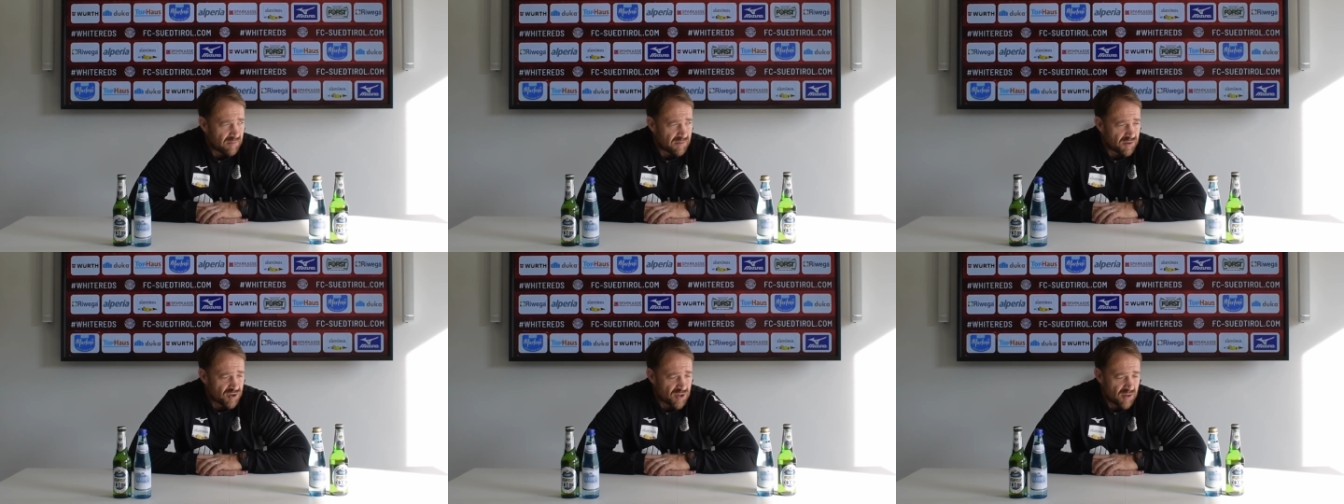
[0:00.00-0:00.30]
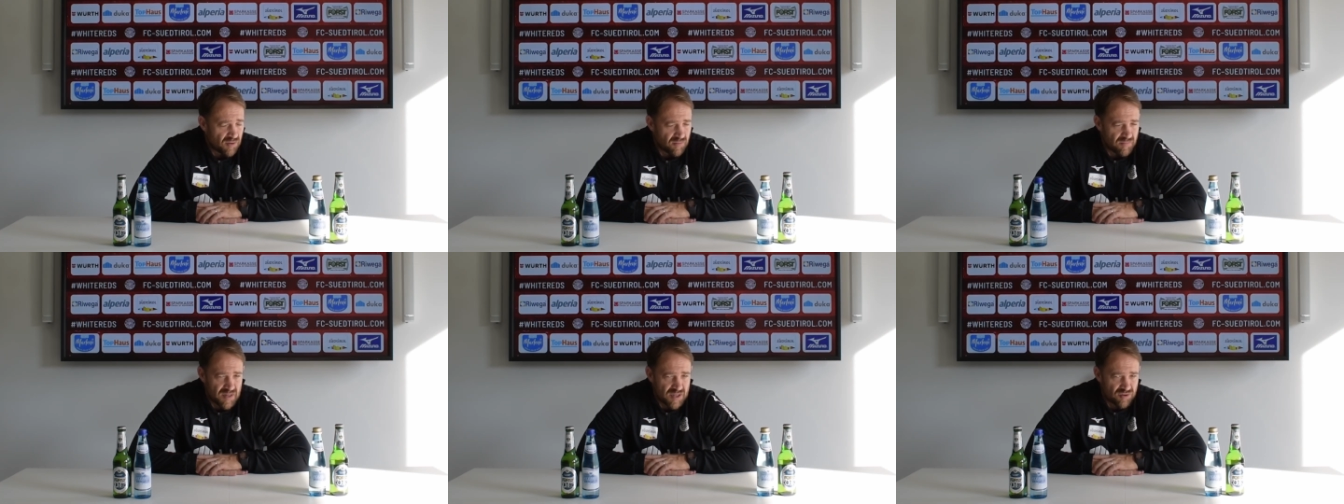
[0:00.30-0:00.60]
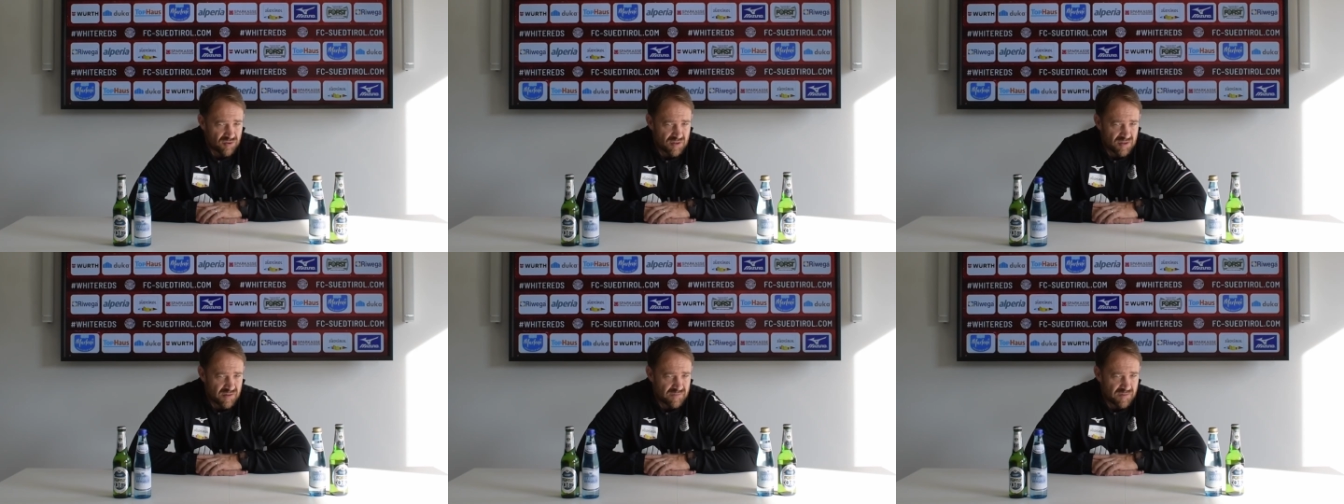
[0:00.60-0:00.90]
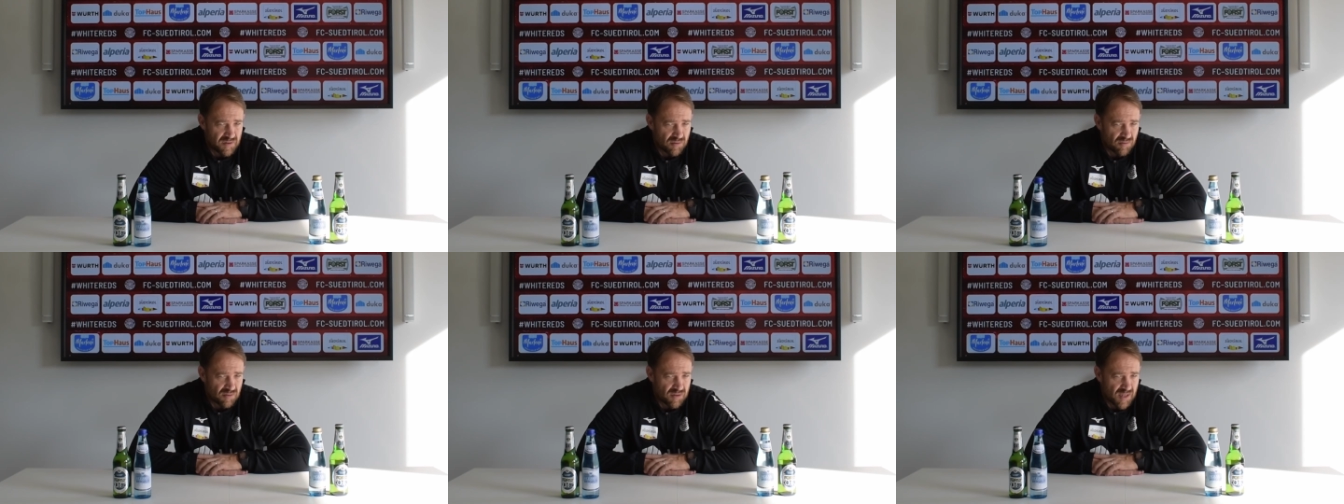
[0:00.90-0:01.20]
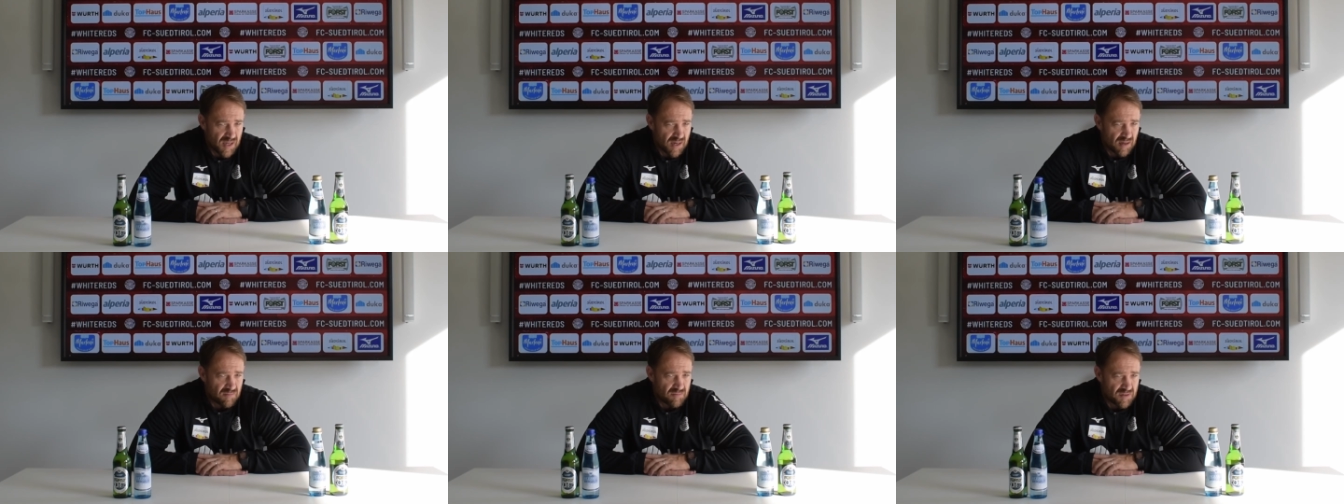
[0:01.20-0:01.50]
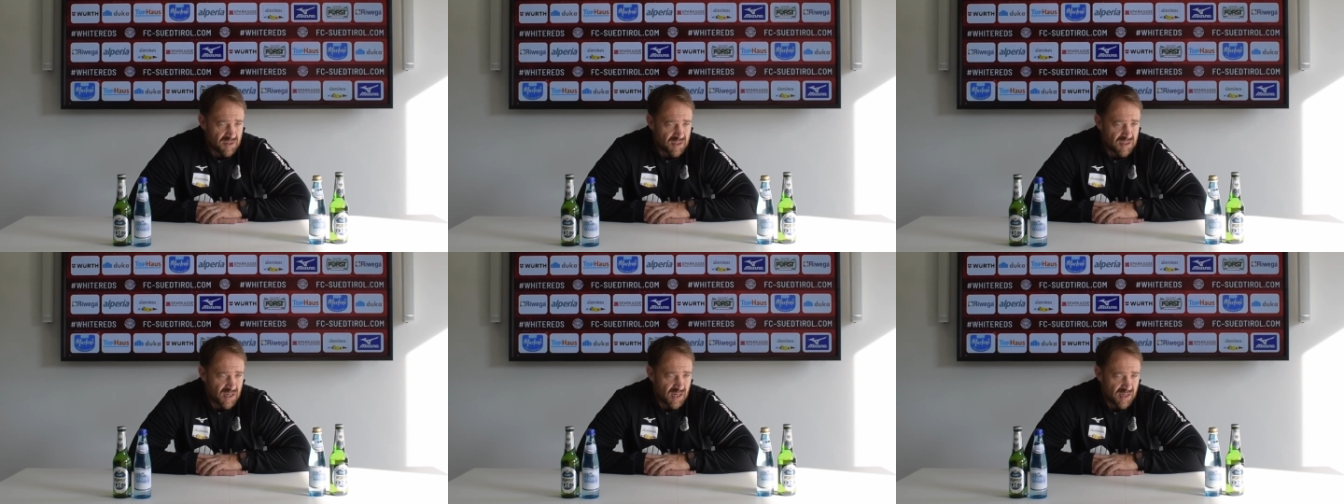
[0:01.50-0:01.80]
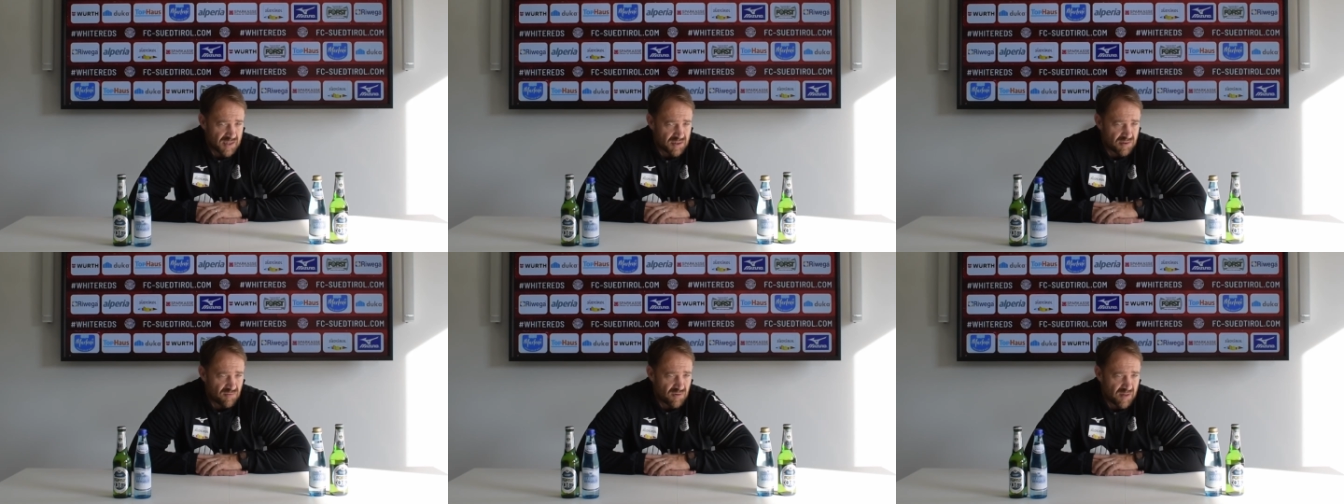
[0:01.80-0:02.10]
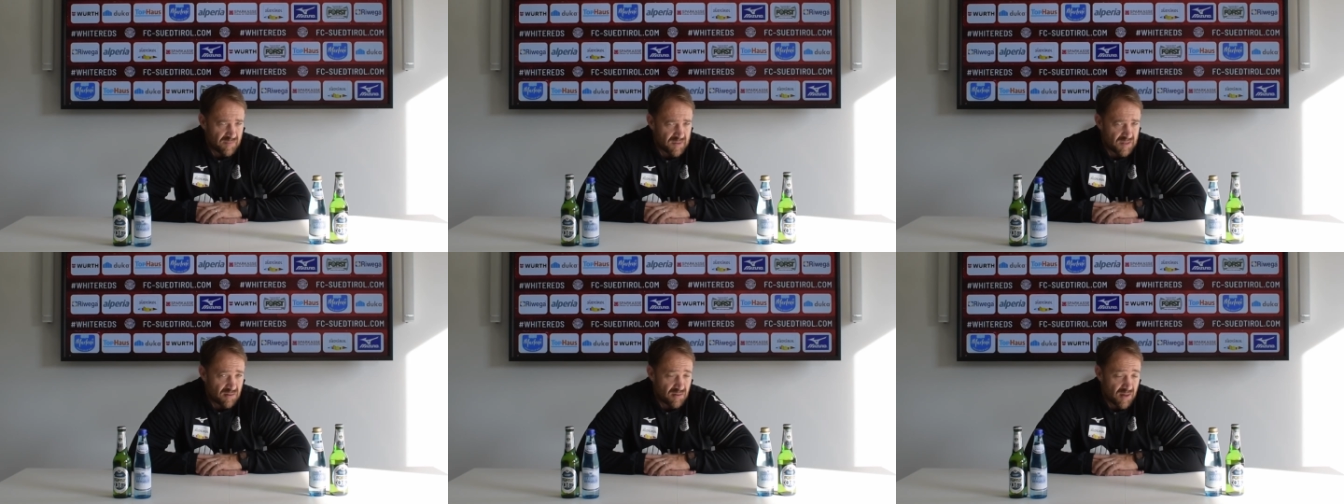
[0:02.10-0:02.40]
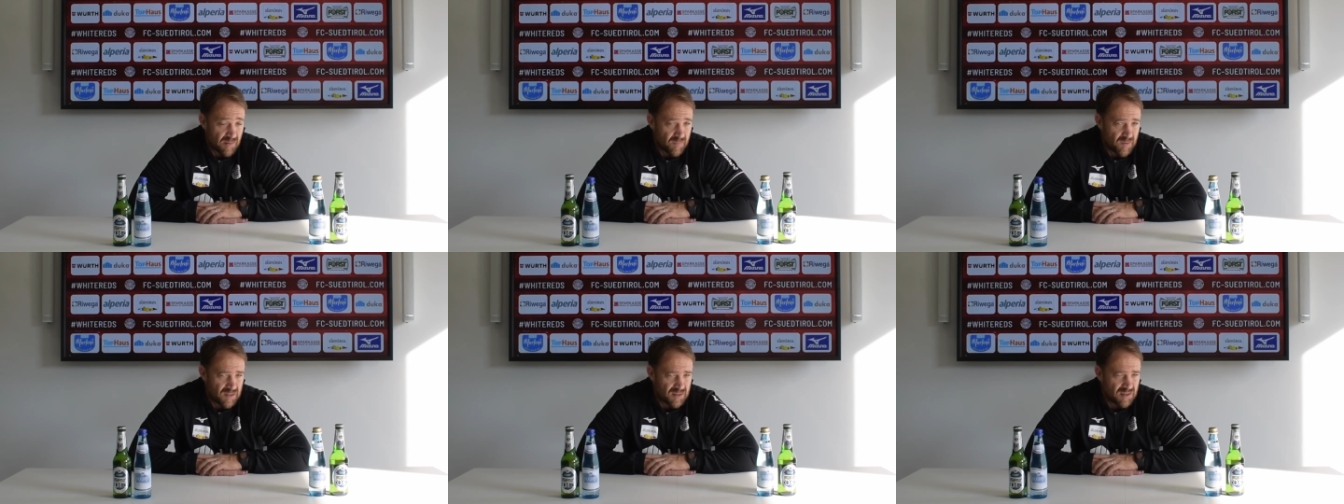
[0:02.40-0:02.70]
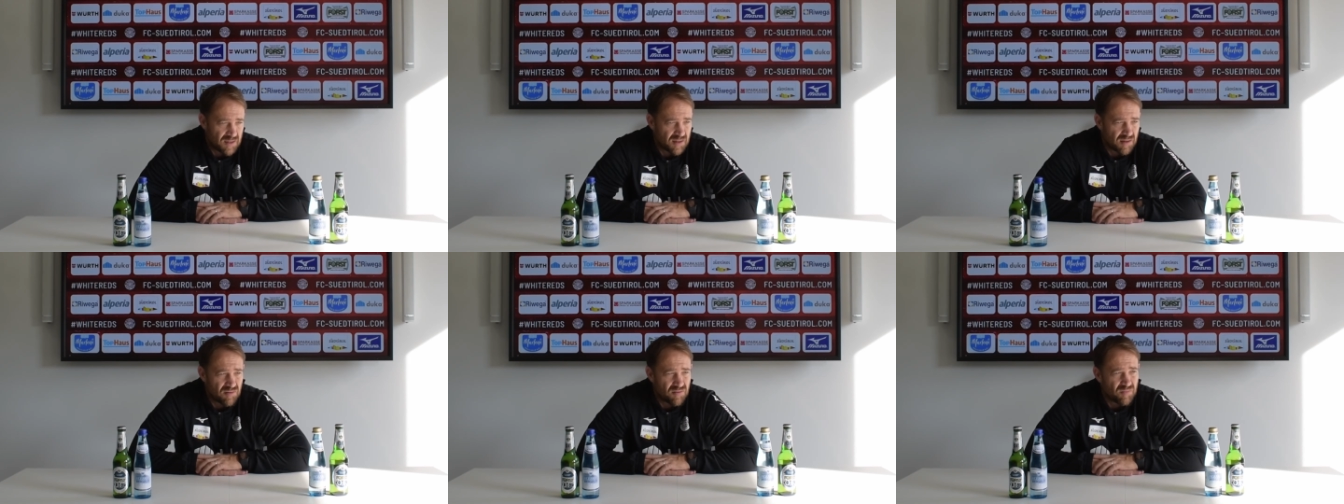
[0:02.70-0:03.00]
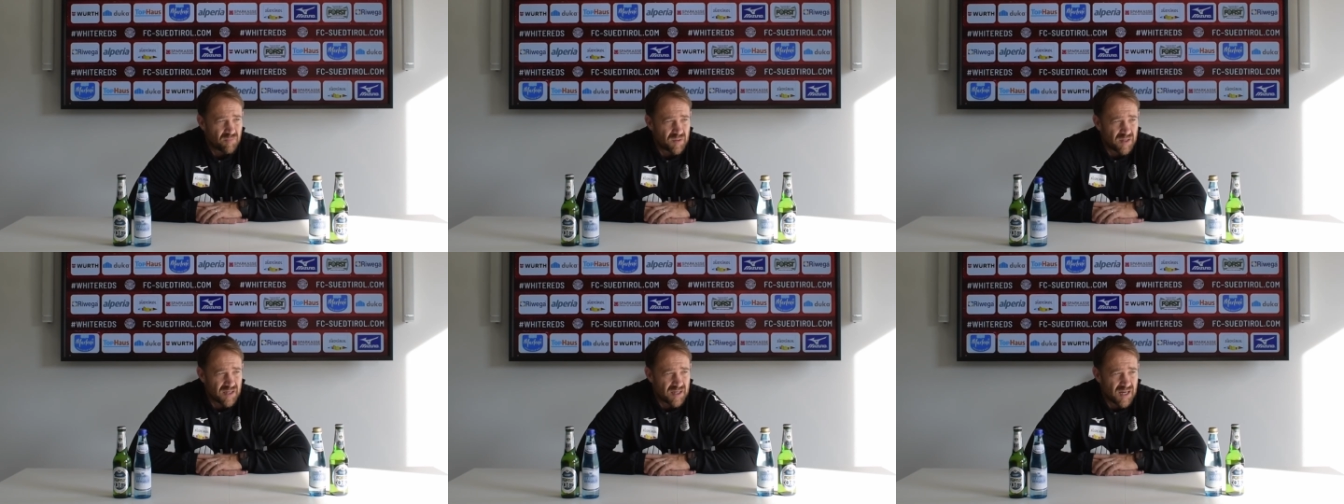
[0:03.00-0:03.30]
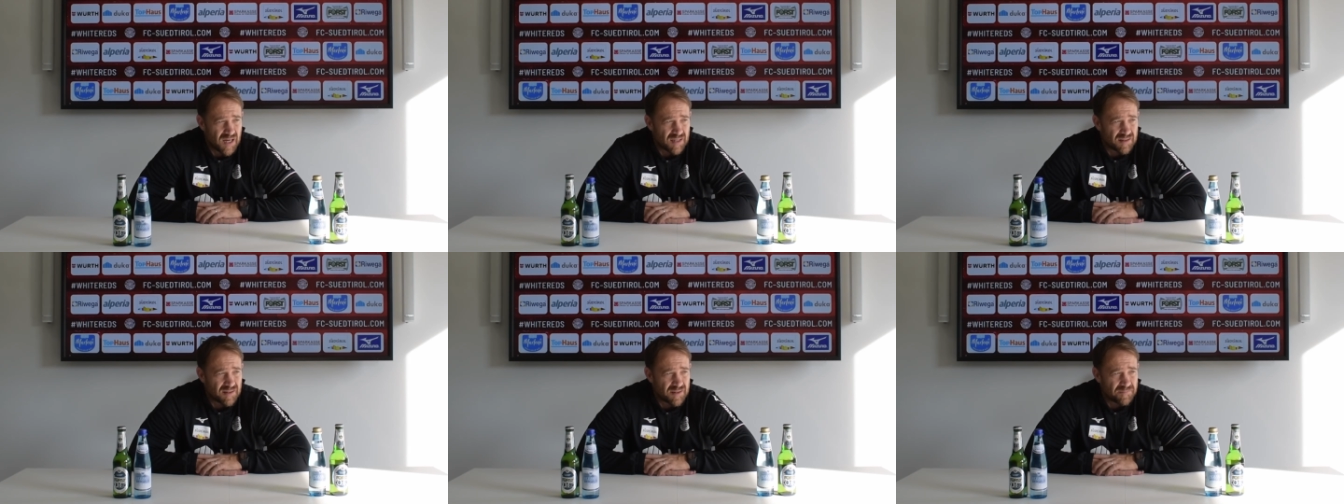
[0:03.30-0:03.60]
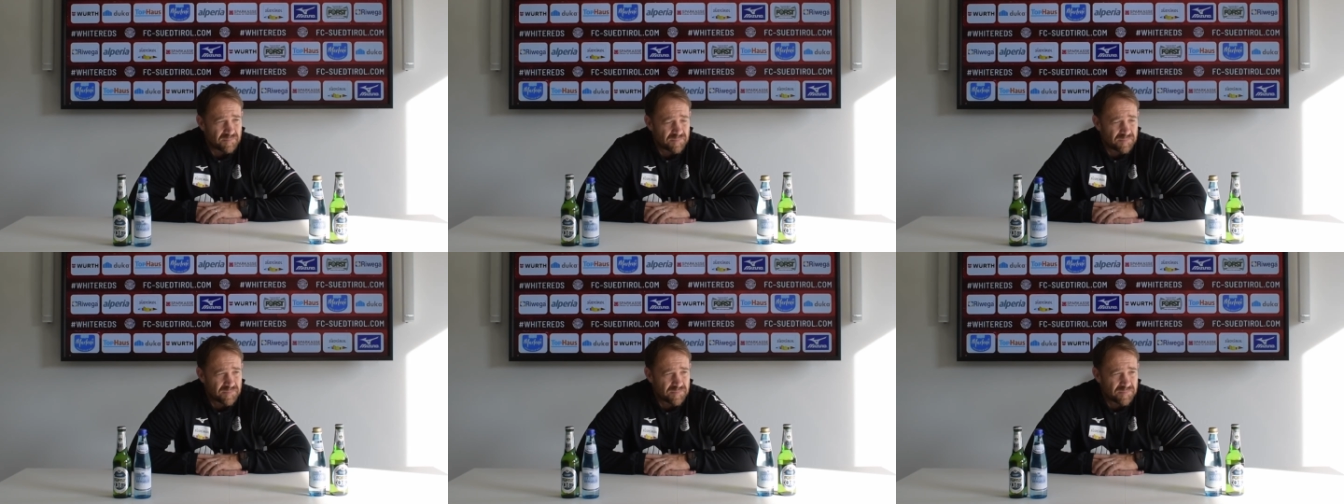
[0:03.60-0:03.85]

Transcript: dove, ci hanno messo in difficoltà, quindi sarà sicuramente una partita complicata.